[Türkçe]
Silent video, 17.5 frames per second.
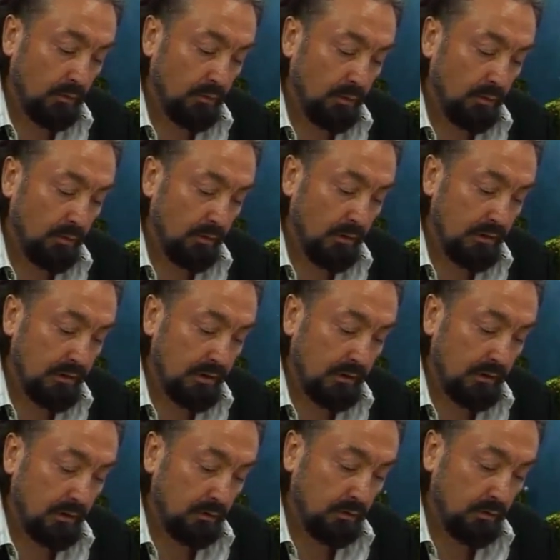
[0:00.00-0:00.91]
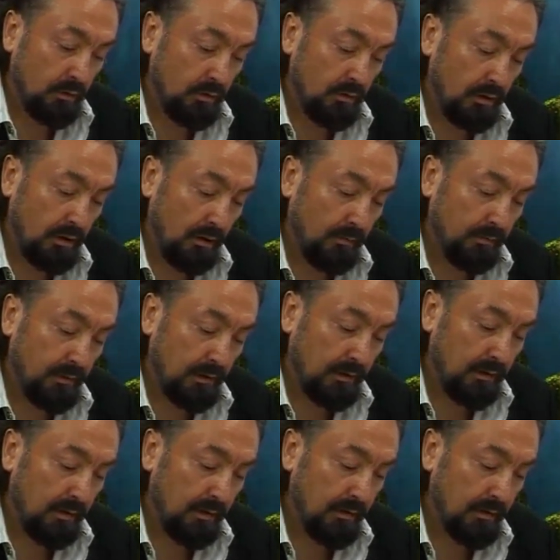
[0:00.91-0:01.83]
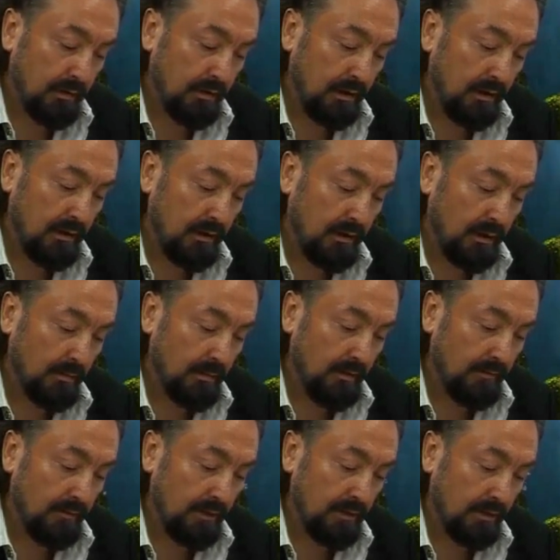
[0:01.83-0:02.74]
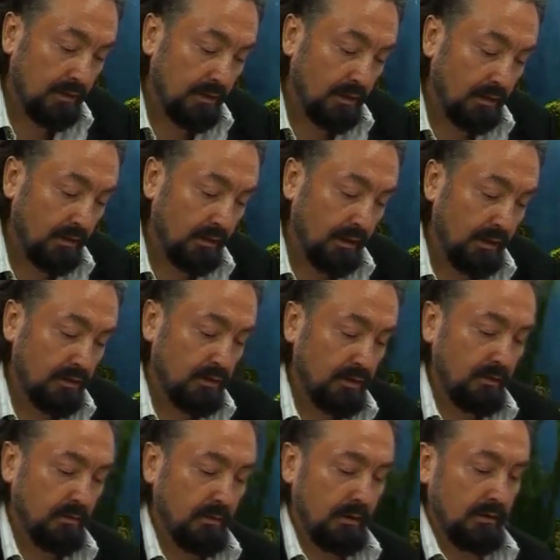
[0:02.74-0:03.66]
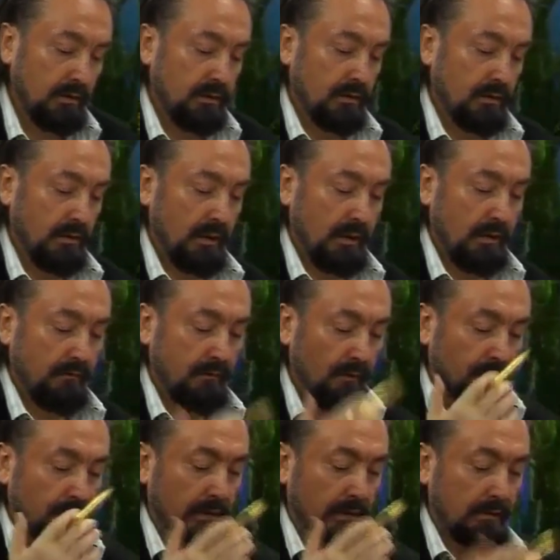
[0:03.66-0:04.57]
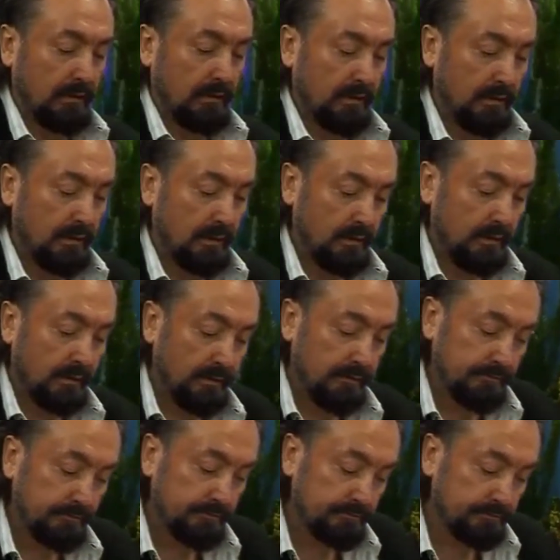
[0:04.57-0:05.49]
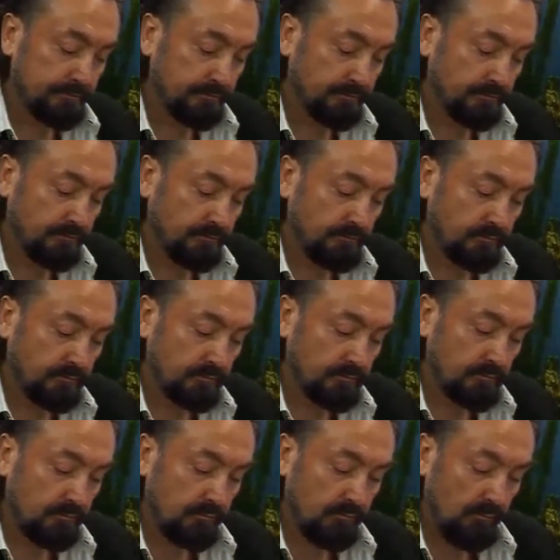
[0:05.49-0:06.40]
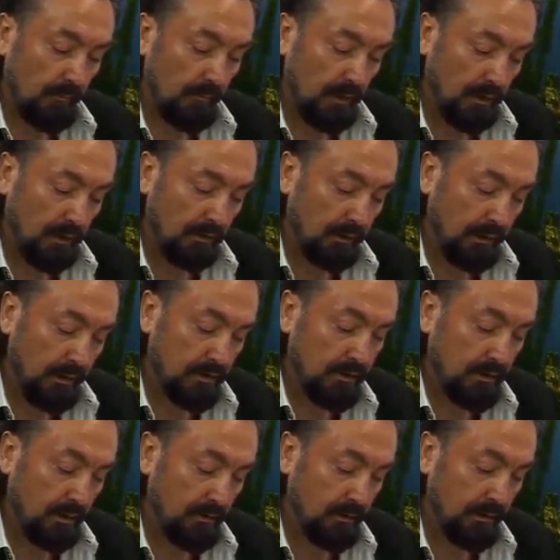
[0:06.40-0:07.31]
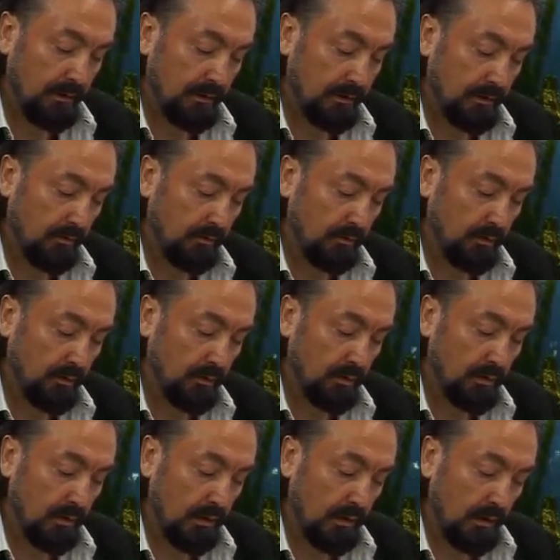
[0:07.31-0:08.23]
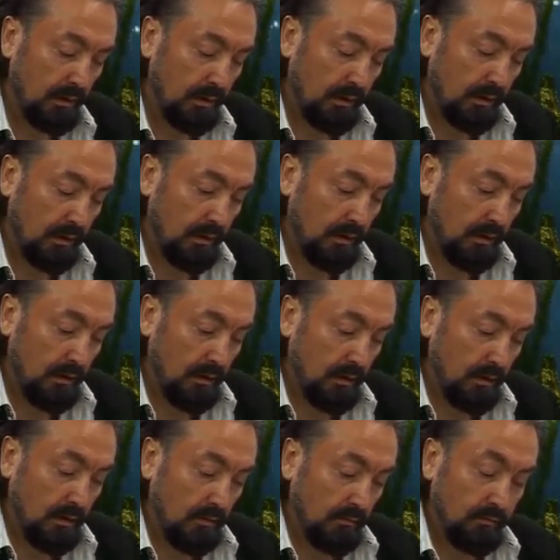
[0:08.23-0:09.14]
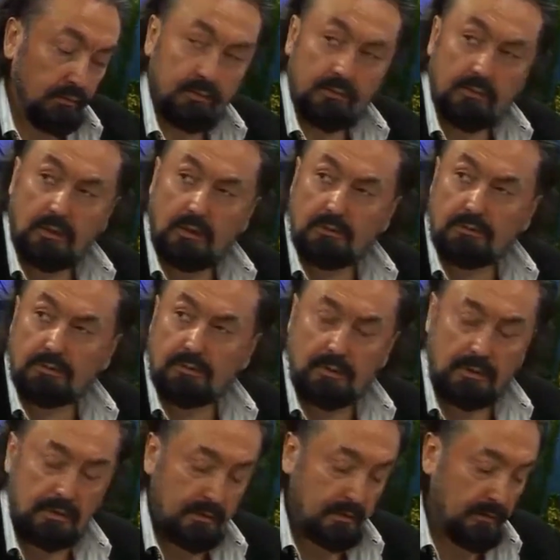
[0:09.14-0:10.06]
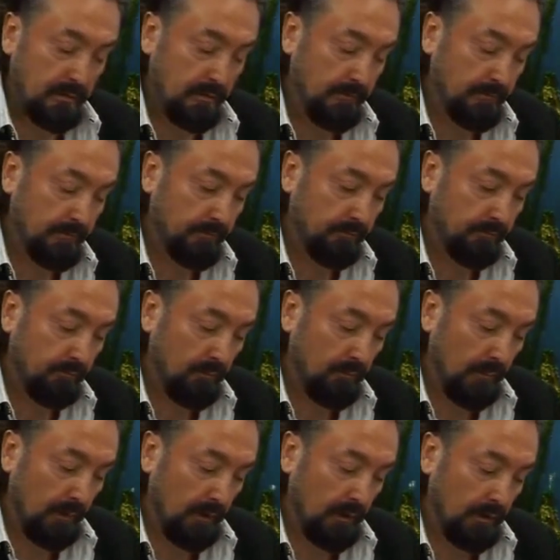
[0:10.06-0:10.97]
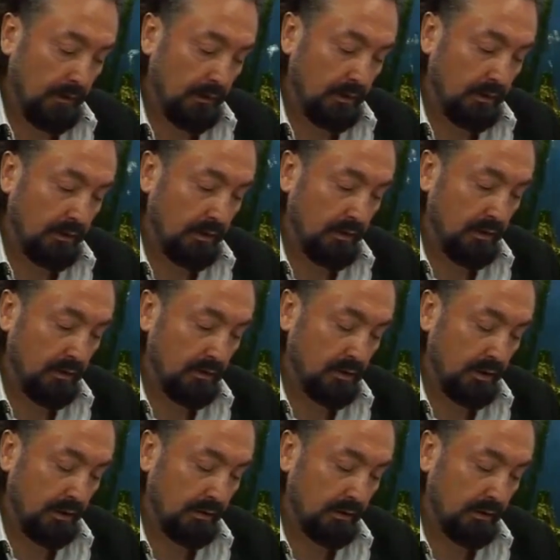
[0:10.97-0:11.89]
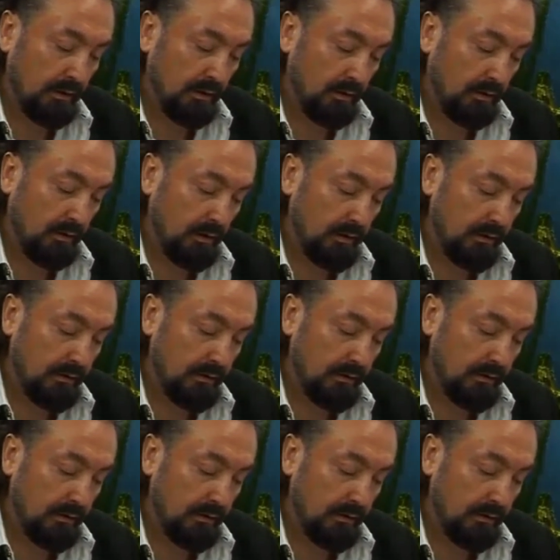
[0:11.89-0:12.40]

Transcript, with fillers: Ona döndürülecekleri gün yaptıklarını kendilerine haber verecektir. Allah her şeyi bilendir. Yani vefat ettiklerinde. Allah her şeyi bildireceğim diyor. Furkan suresi 2. Şeytana